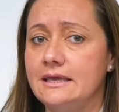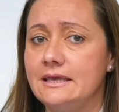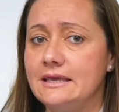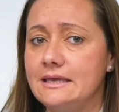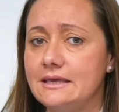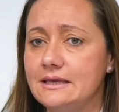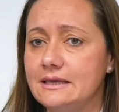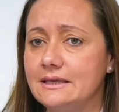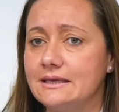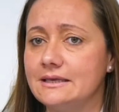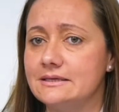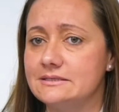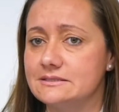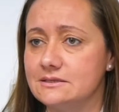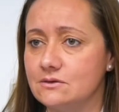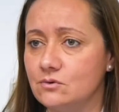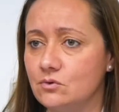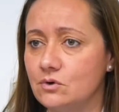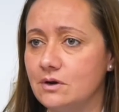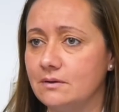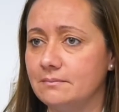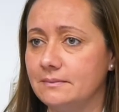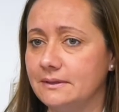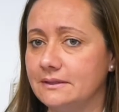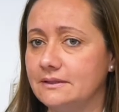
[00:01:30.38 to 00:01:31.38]
y que
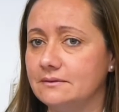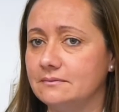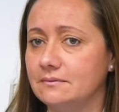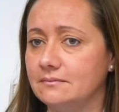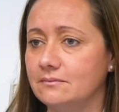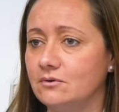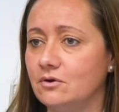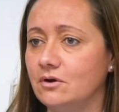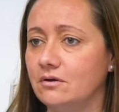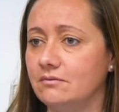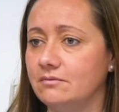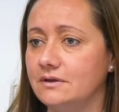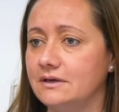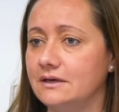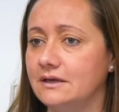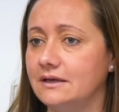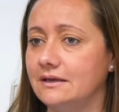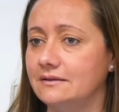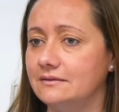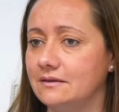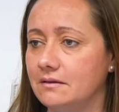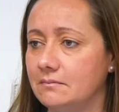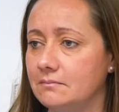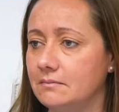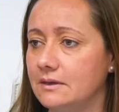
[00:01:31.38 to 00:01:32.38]
seguramente vamos a ver
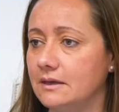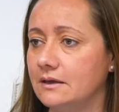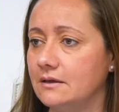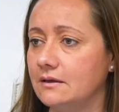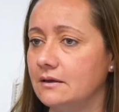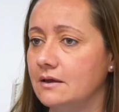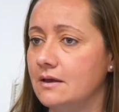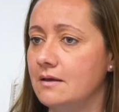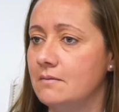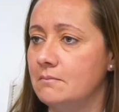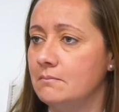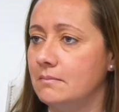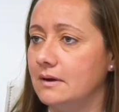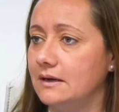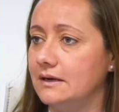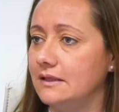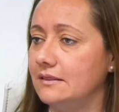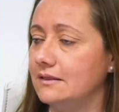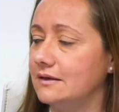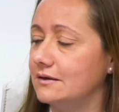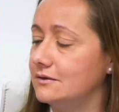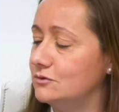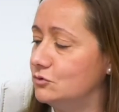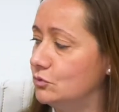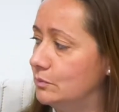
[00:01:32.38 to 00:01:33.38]
que también
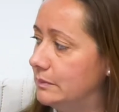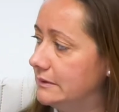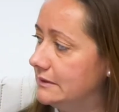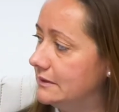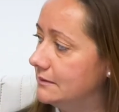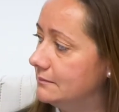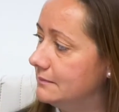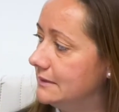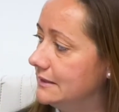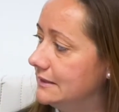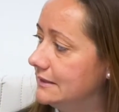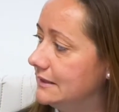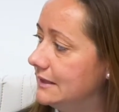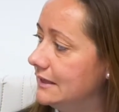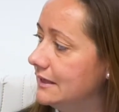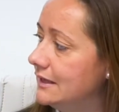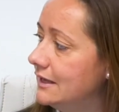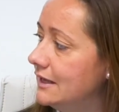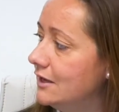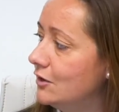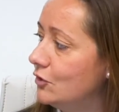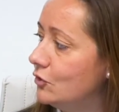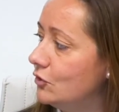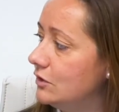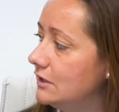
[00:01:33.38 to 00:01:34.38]
maridan
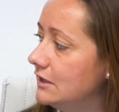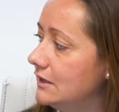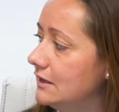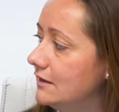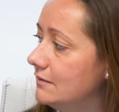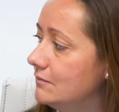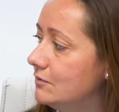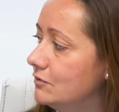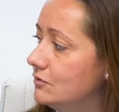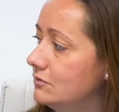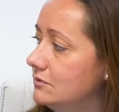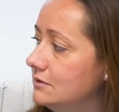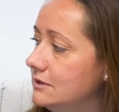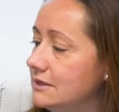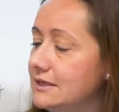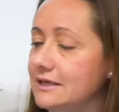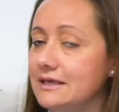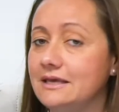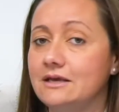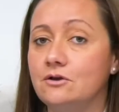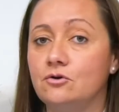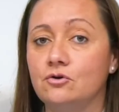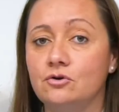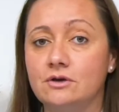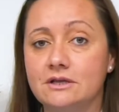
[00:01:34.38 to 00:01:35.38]
estupendamente con el jamón
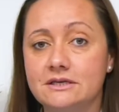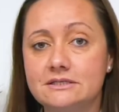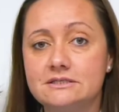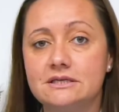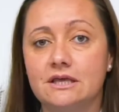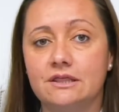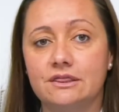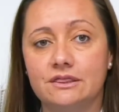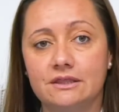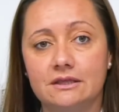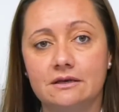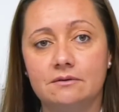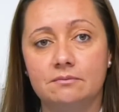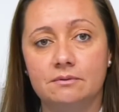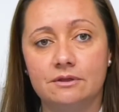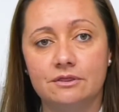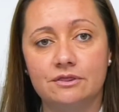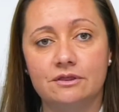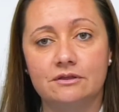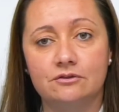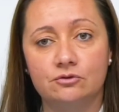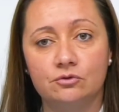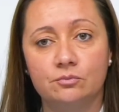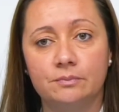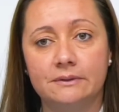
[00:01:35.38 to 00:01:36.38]
y con esa
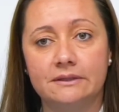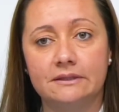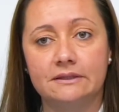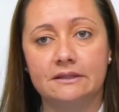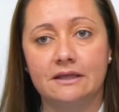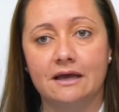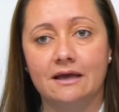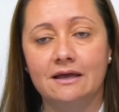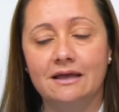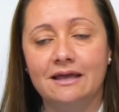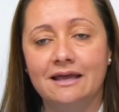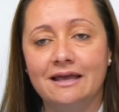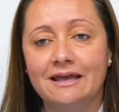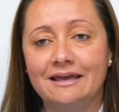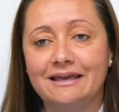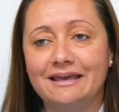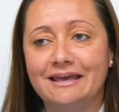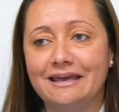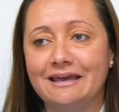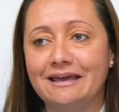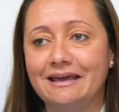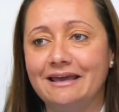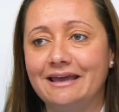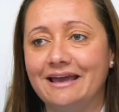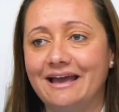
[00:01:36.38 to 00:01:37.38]
cerveza estupenda
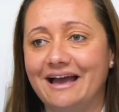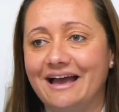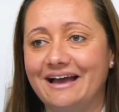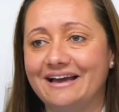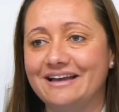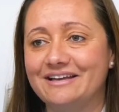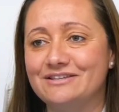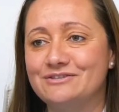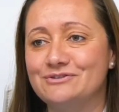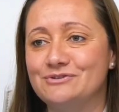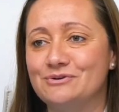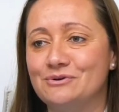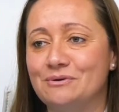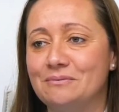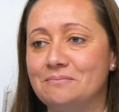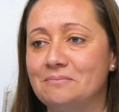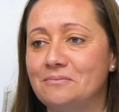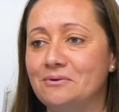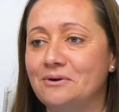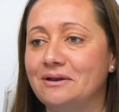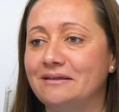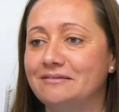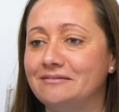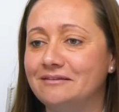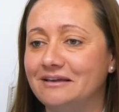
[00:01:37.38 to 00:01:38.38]
que han hecho en
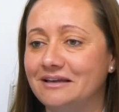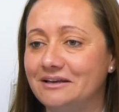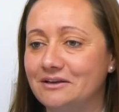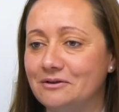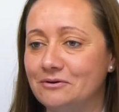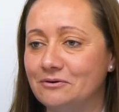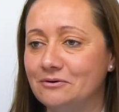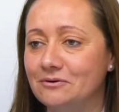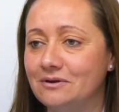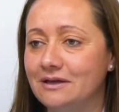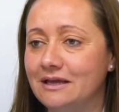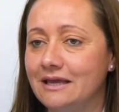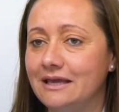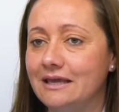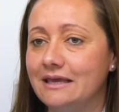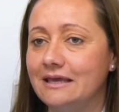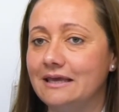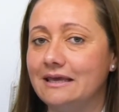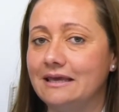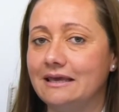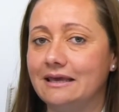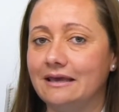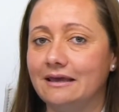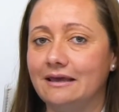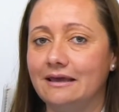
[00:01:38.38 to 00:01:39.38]
Monasterio
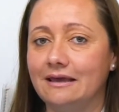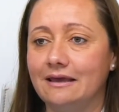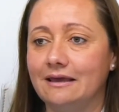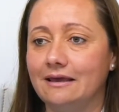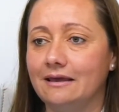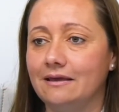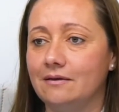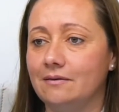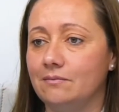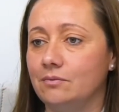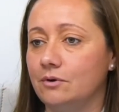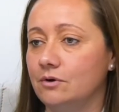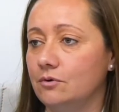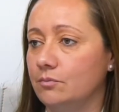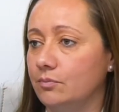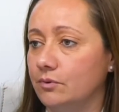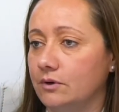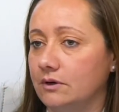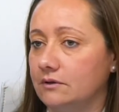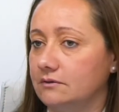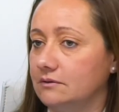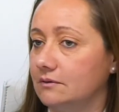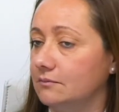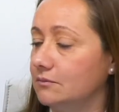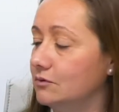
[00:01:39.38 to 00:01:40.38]
y que, bueno,
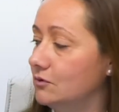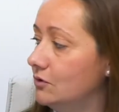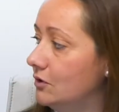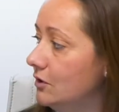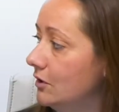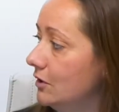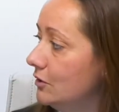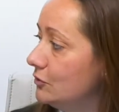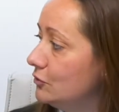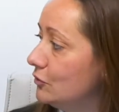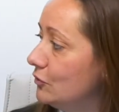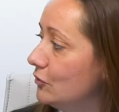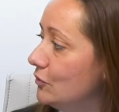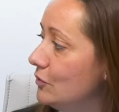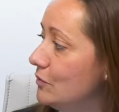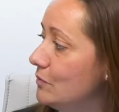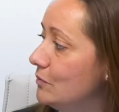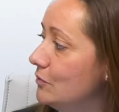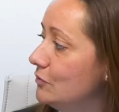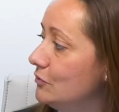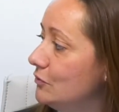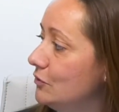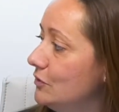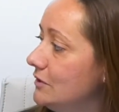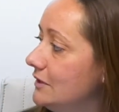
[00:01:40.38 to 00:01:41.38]
porque pues estamos todo el
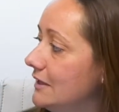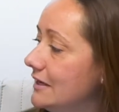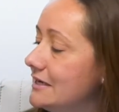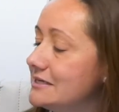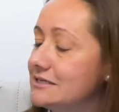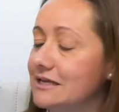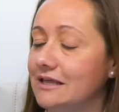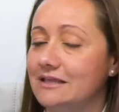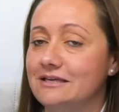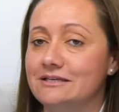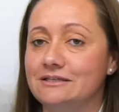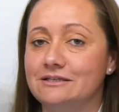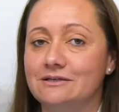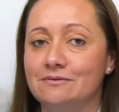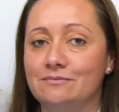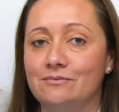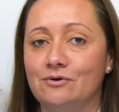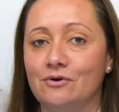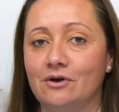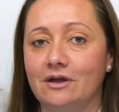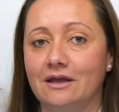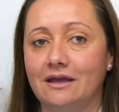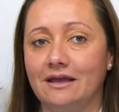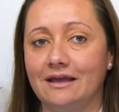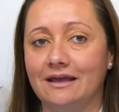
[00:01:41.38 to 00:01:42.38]
mundo
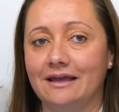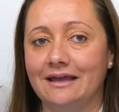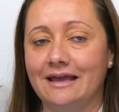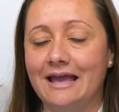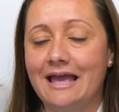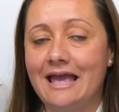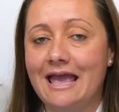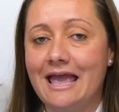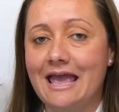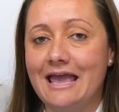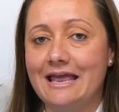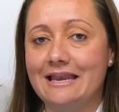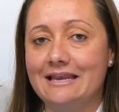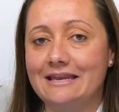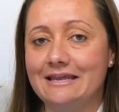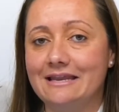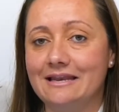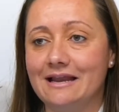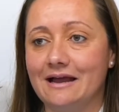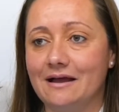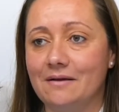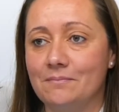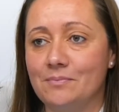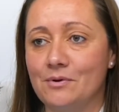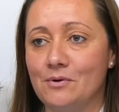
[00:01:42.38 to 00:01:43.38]
interesadísimos en,
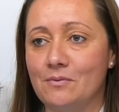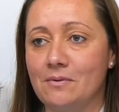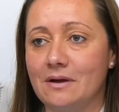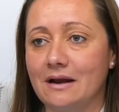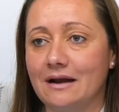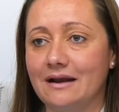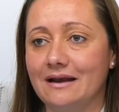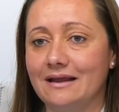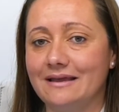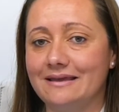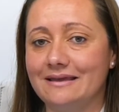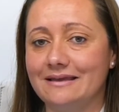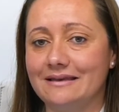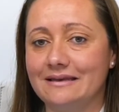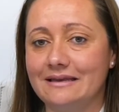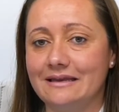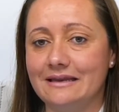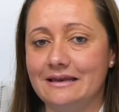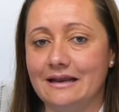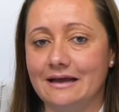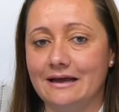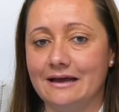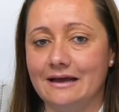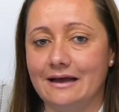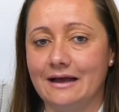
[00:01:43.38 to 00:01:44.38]
ir a probarla y en
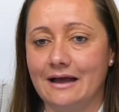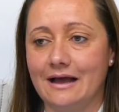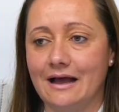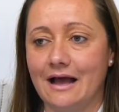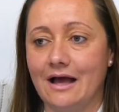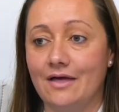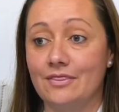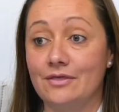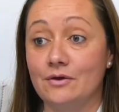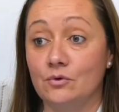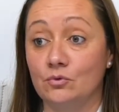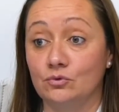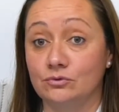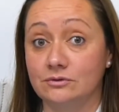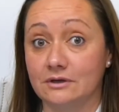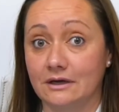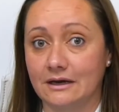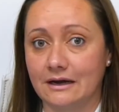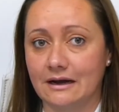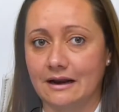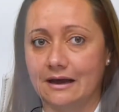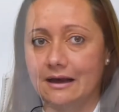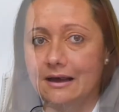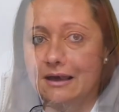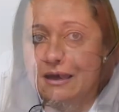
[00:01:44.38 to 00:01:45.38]
ir a,
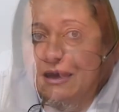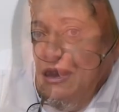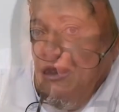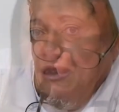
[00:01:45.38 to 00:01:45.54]
degustarla.